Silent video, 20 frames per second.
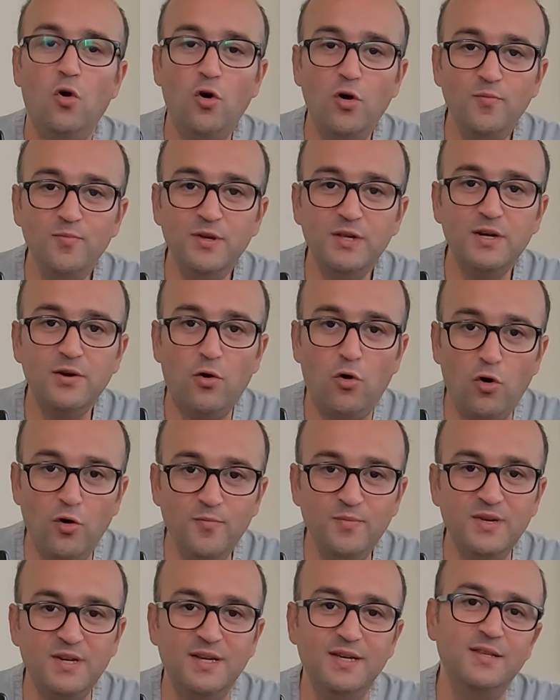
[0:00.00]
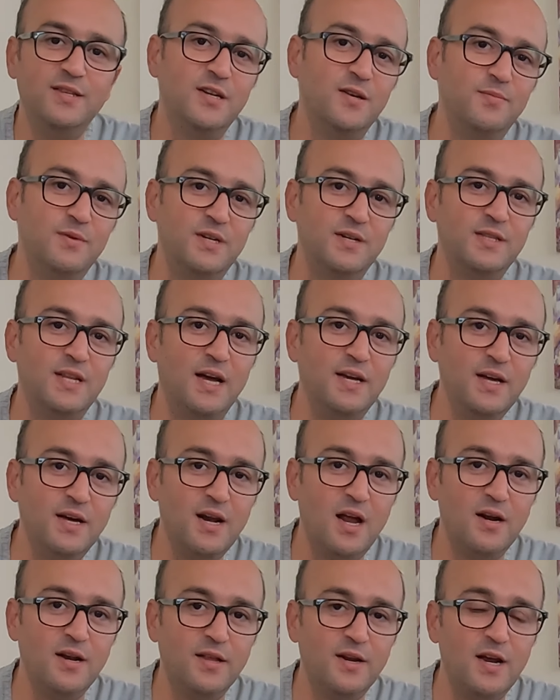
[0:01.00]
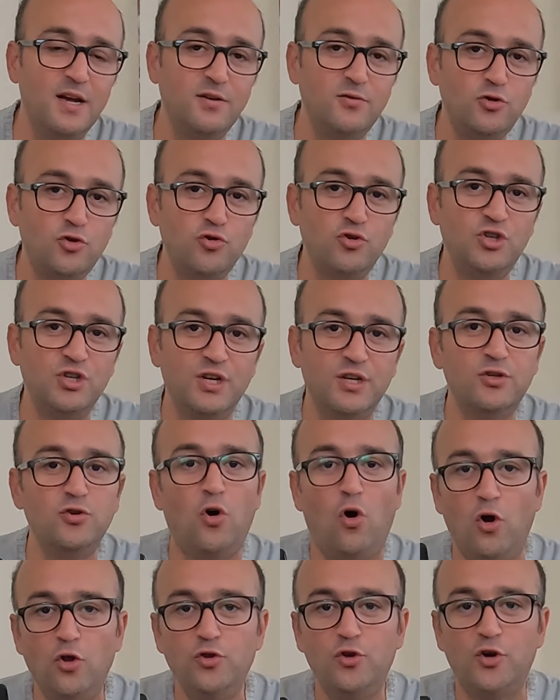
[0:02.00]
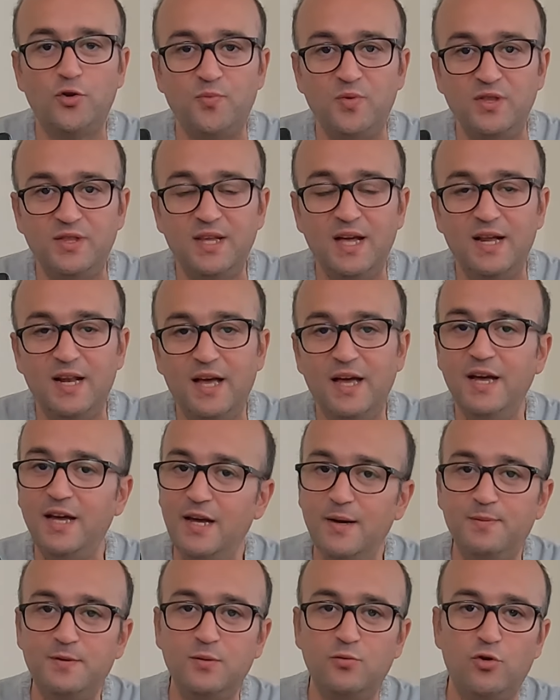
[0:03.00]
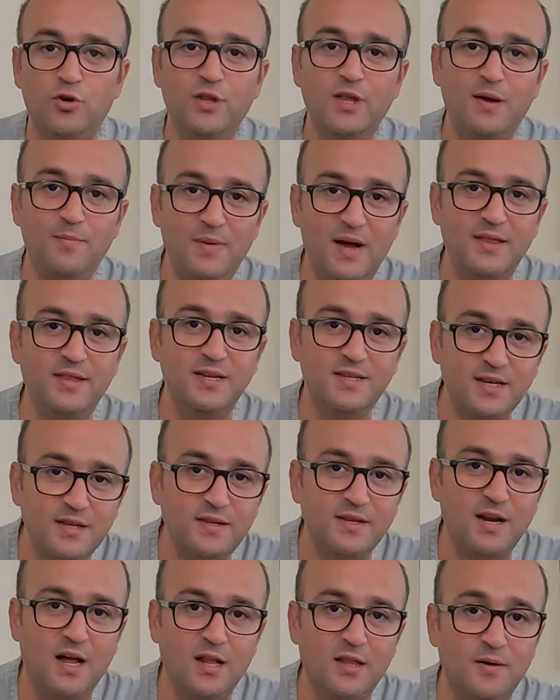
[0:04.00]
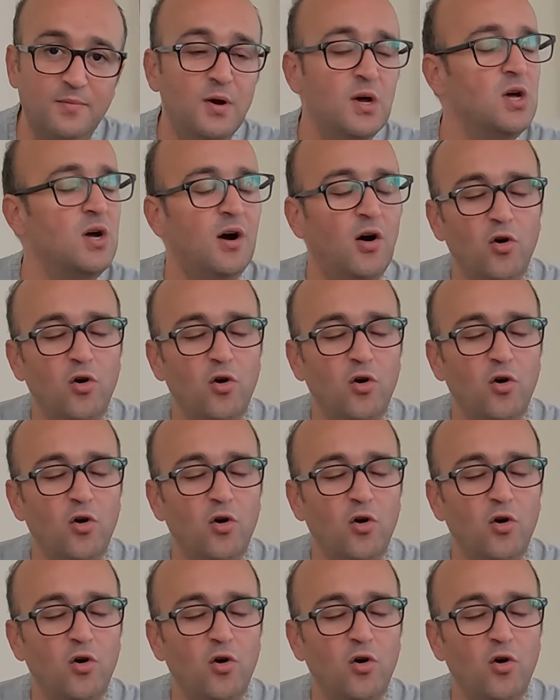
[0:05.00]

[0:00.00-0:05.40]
11 11 indirimlerinden yararlanarak şu cihazı 14.000 TL'ye hepsi buradan ben de satın aldım.